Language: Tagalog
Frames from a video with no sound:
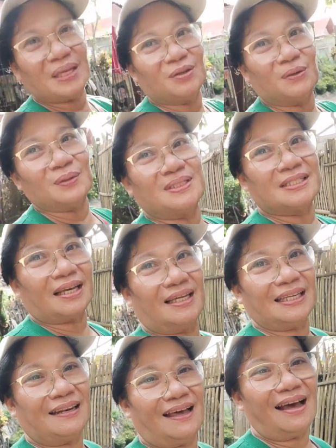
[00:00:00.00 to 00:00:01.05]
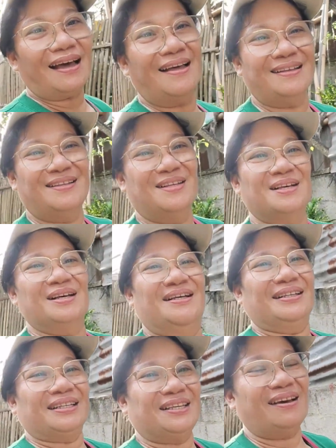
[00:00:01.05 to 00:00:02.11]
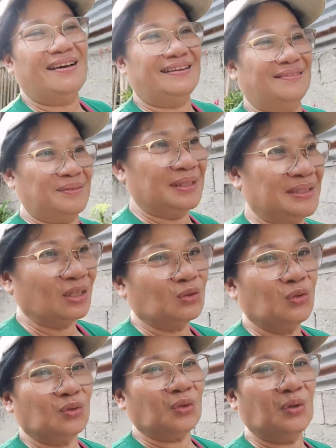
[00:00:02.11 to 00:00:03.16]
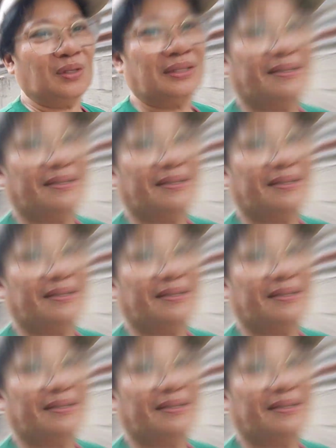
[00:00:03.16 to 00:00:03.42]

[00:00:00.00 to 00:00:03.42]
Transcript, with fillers: doon sa kanila. Yan, doon.